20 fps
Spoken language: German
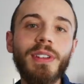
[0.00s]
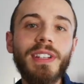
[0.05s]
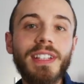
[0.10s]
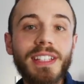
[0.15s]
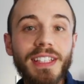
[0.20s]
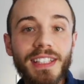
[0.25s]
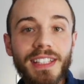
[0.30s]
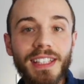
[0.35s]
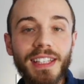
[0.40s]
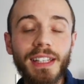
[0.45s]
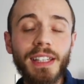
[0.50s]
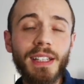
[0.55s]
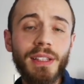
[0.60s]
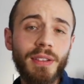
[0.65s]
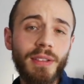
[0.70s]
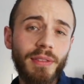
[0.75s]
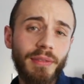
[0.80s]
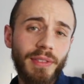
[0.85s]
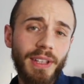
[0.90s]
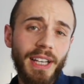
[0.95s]
Das ist ja
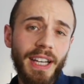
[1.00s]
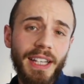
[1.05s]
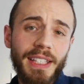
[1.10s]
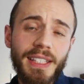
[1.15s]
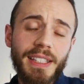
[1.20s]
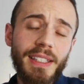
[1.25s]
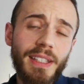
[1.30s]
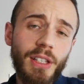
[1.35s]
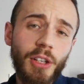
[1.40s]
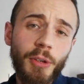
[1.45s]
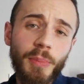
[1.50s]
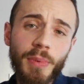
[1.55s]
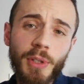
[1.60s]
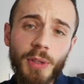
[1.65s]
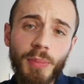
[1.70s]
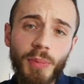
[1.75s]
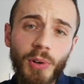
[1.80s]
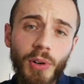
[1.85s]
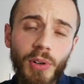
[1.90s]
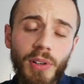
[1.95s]
das, wie letztens auch
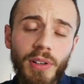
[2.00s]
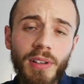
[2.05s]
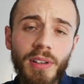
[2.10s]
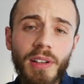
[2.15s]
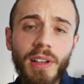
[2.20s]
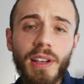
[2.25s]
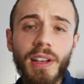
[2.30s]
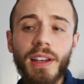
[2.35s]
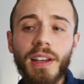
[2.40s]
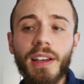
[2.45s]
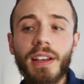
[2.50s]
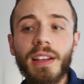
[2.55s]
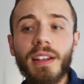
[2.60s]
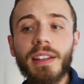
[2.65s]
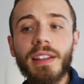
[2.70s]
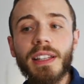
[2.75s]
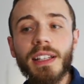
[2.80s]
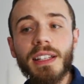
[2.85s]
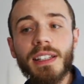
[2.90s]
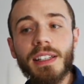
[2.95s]
besprochen,
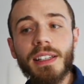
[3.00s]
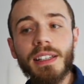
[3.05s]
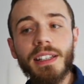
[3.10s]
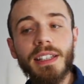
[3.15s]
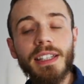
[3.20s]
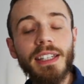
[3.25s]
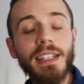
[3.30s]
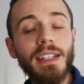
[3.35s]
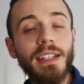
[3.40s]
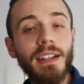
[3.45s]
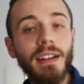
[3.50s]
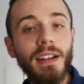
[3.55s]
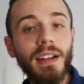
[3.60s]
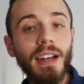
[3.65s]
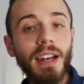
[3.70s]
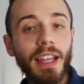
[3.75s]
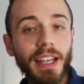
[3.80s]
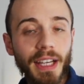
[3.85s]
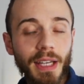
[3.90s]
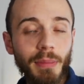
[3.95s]
dass die
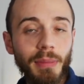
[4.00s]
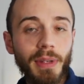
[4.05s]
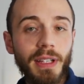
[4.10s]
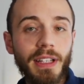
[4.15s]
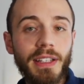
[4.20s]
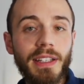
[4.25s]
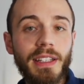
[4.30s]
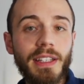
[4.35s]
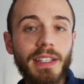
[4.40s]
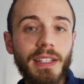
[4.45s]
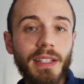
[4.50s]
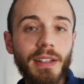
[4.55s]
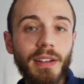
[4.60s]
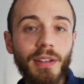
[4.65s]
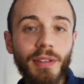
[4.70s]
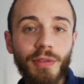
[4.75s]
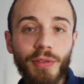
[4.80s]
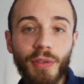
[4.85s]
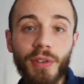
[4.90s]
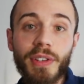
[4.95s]

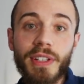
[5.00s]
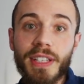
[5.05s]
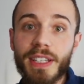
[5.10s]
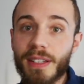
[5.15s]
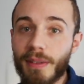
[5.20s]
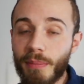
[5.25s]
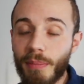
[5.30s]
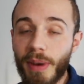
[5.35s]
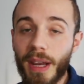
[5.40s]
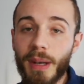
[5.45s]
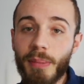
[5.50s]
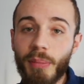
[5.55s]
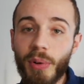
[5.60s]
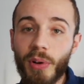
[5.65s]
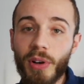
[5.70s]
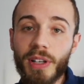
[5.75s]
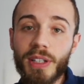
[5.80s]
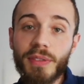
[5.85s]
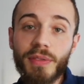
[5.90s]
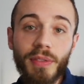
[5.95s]
Likability von diesen Bad
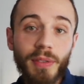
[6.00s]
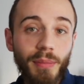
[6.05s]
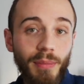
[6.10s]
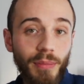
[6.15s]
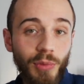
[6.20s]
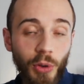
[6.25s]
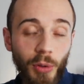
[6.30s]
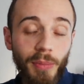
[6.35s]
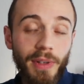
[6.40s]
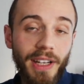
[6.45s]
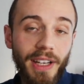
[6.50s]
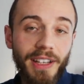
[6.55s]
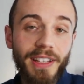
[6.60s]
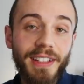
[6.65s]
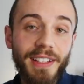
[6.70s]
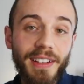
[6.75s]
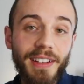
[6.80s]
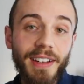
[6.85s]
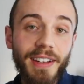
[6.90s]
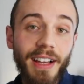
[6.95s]
Boys, von
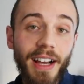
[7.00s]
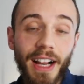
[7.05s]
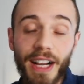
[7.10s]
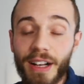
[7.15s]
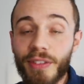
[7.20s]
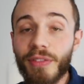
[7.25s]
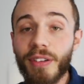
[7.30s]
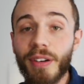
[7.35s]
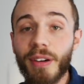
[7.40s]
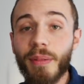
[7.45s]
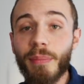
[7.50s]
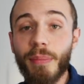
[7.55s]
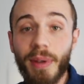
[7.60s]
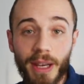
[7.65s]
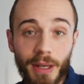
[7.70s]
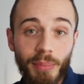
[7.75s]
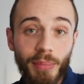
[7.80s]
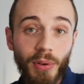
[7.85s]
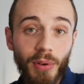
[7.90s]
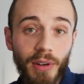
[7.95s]
dominanten Alpha
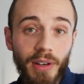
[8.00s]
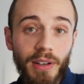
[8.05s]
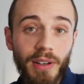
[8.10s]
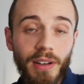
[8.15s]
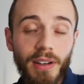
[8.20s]
Bad Boy,